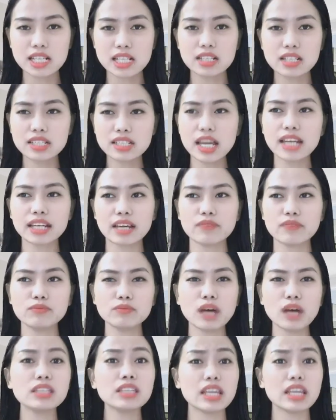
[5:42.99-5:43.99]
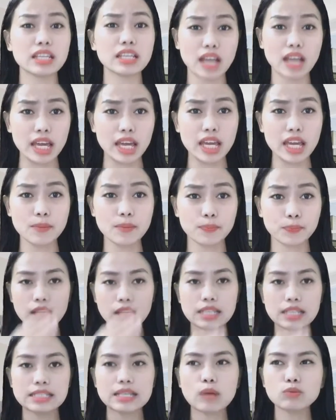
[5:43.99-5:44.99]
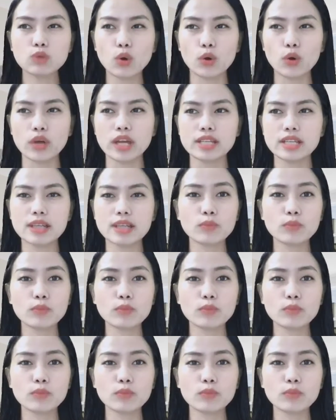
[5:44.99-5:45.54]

cứ nhận cái ân tình đấy xong rồi